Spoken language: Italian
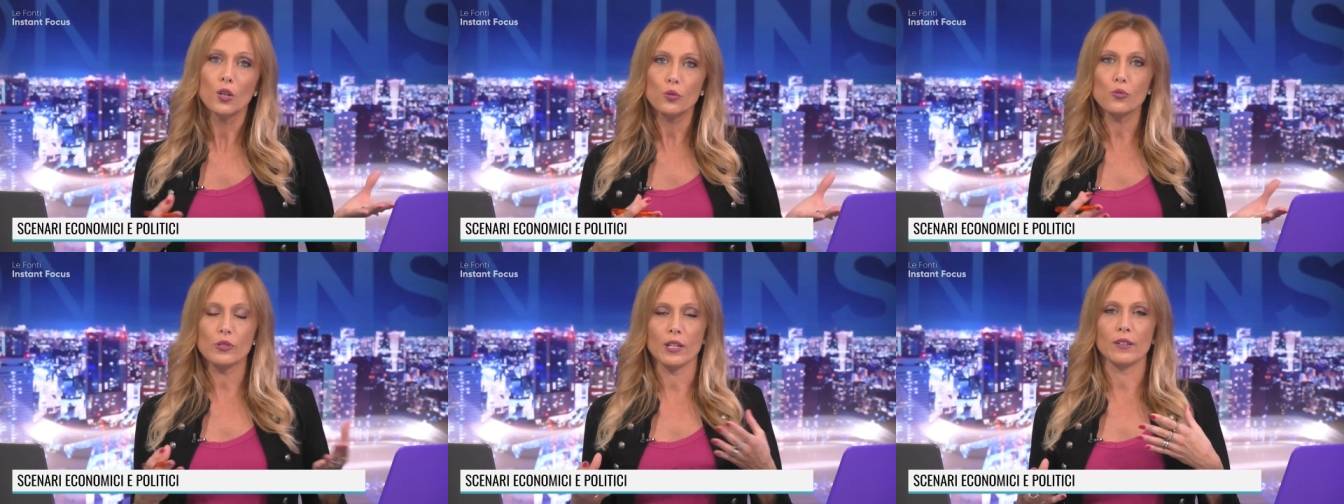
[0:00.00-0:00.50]

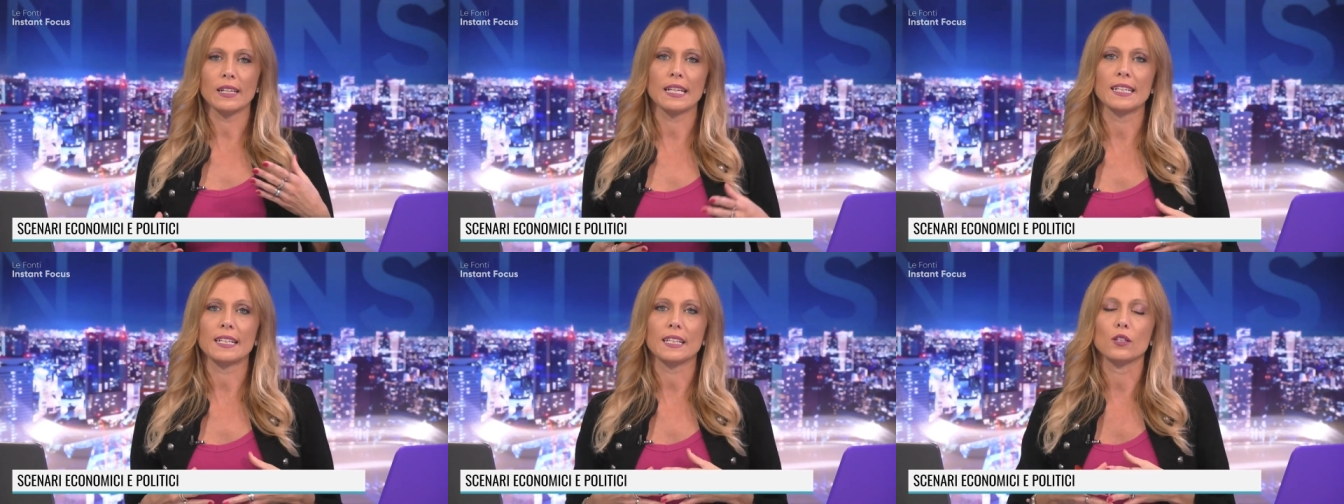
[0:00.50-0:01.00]

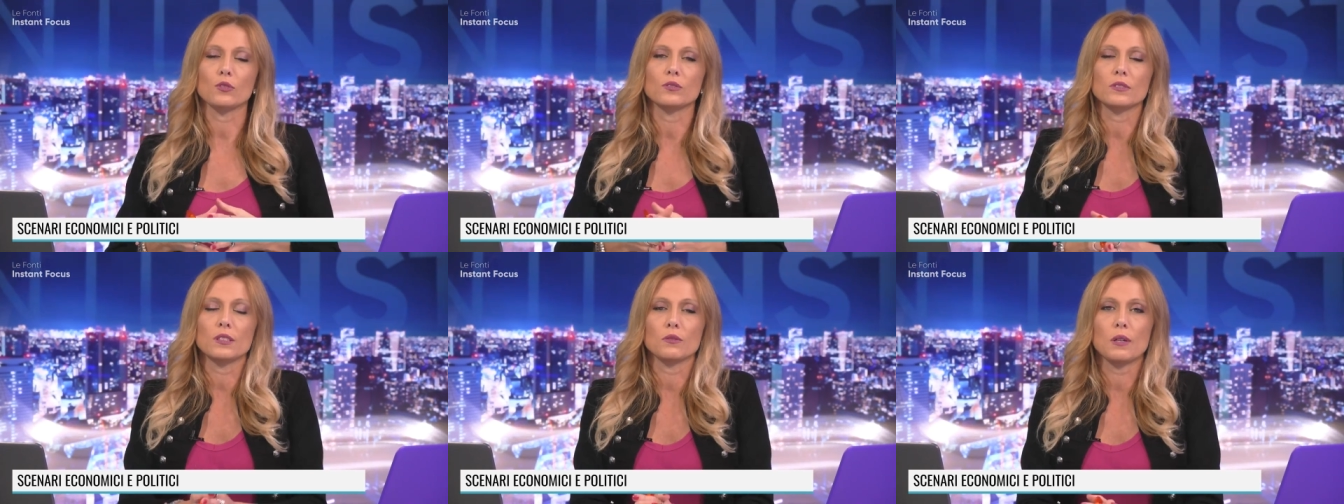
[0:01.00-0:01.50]
Russia-Ucraina che
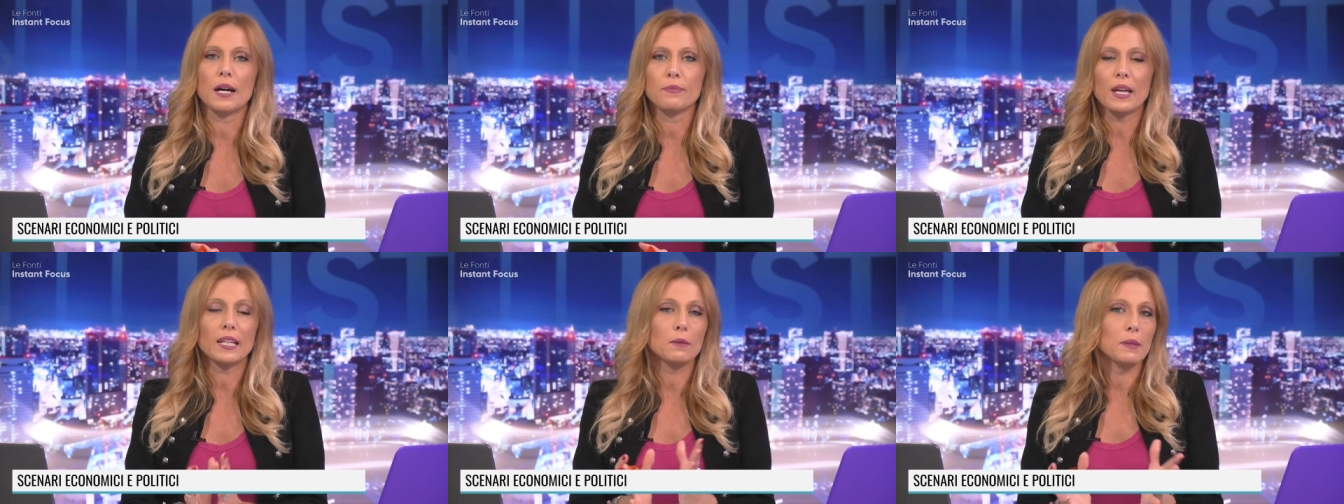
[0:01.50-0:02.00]

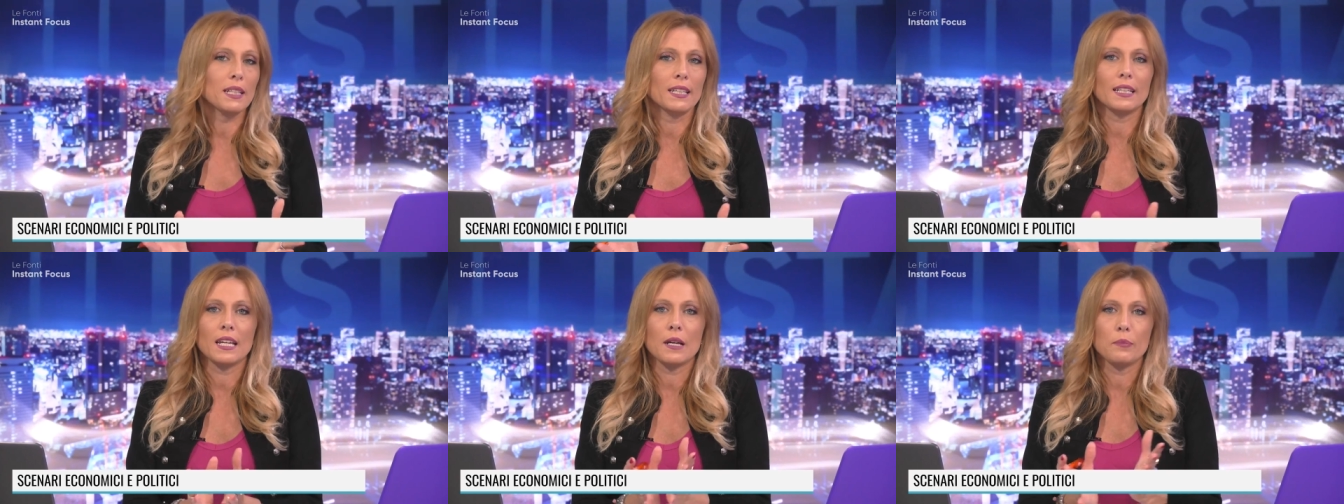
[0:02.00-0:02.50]
continua a
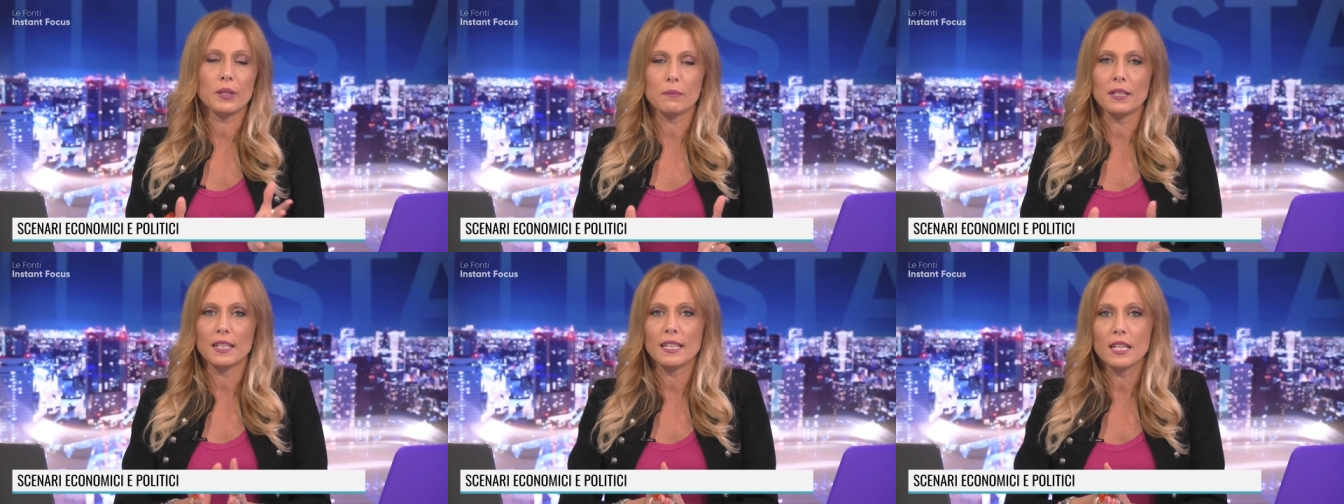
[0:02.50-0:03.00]
rimanere e a
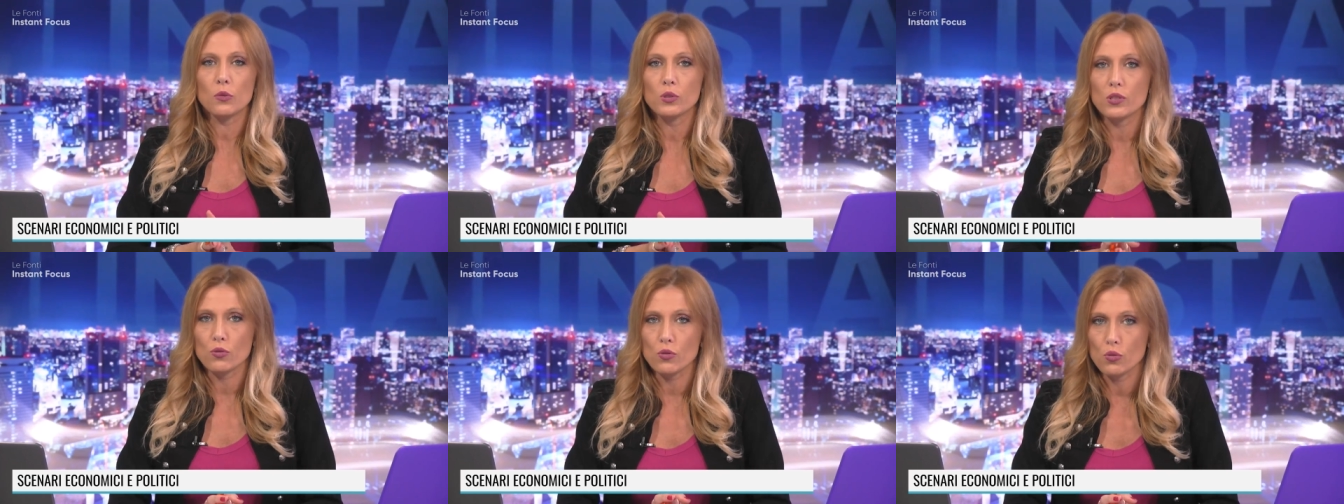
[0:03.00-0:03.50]
permanere e
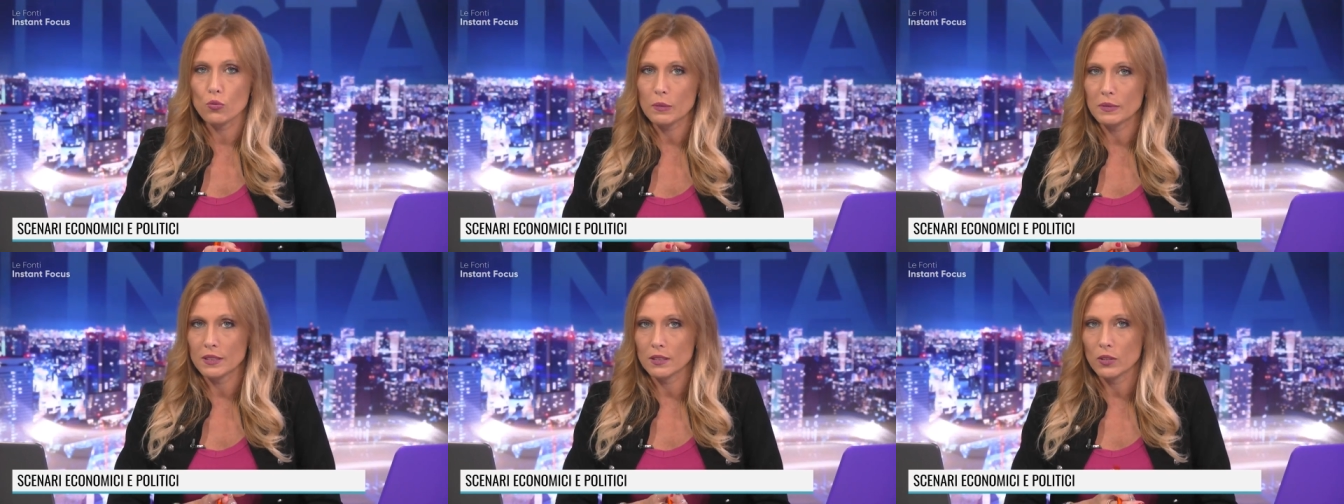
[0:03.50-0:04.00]
questo
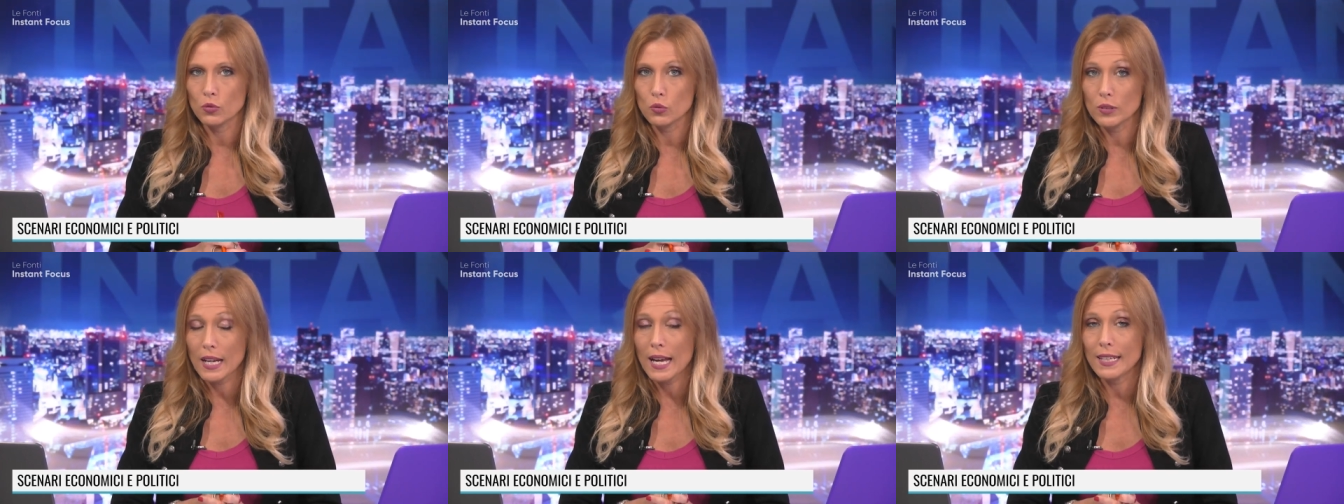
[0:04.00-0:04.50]
sicuramente
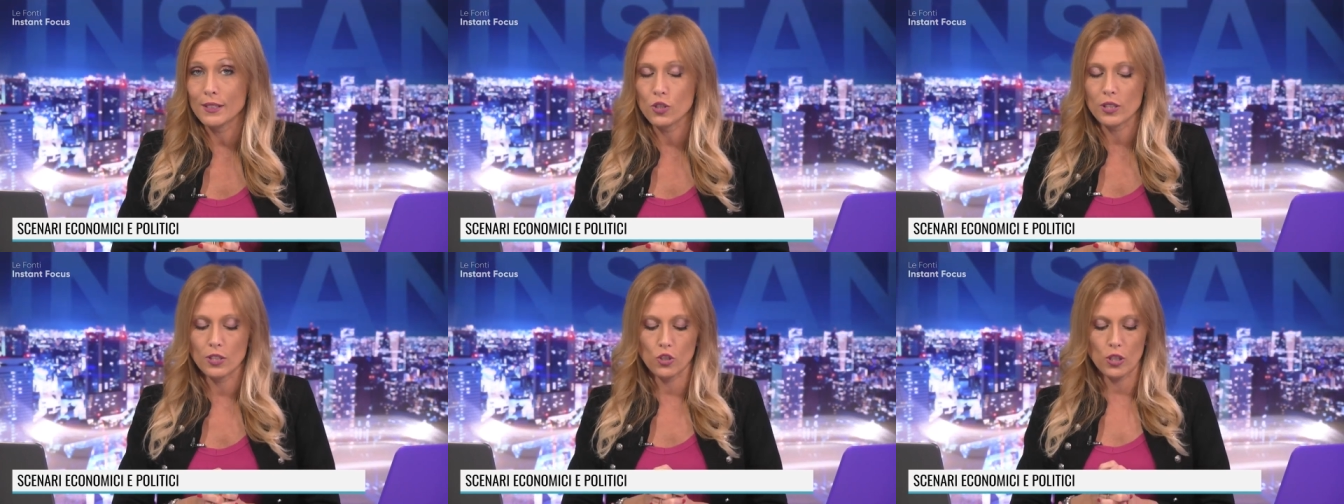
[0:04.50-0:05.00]
non
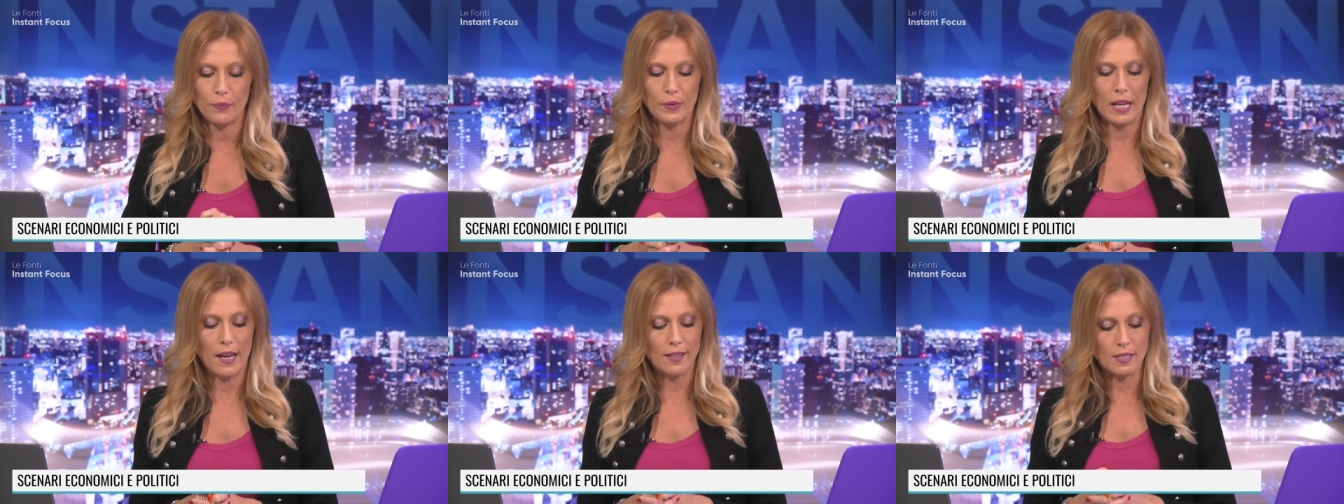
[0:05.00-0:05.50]
alleggerisce
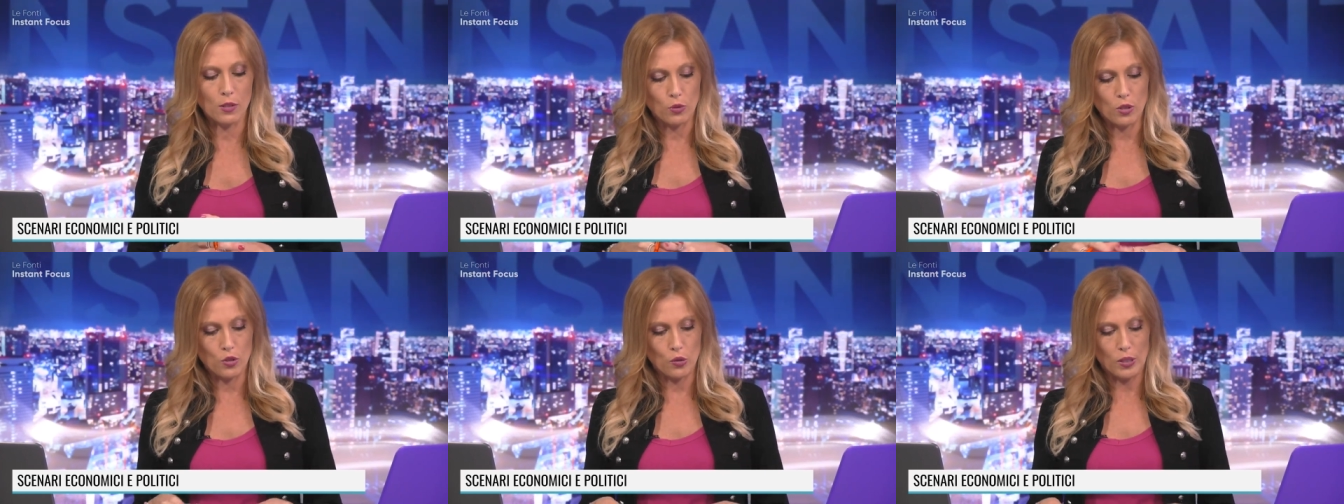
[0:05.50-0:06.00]
la
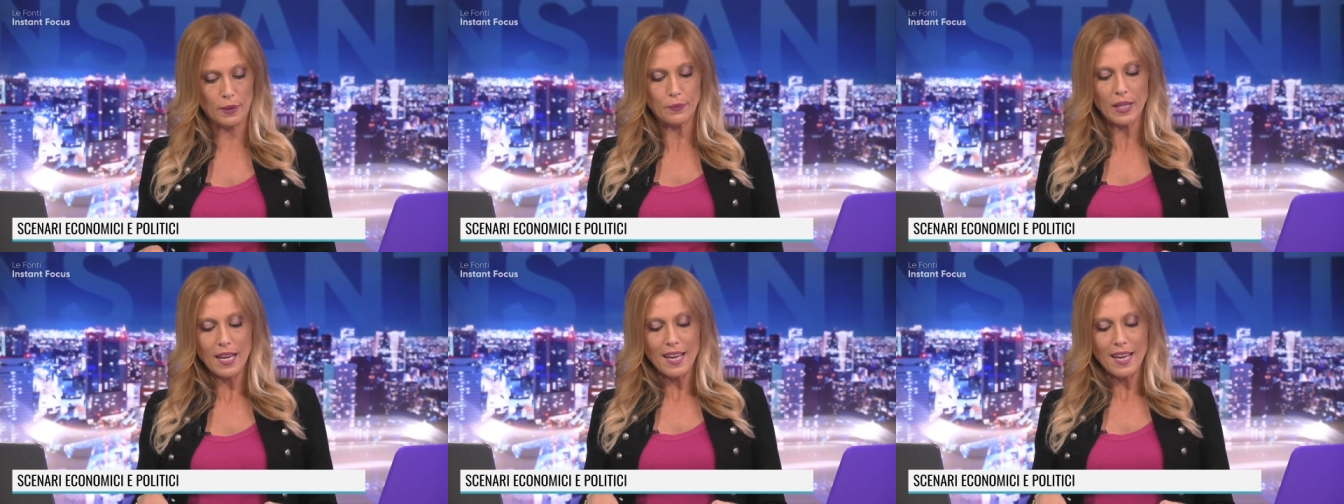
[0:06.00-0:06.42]
situazione.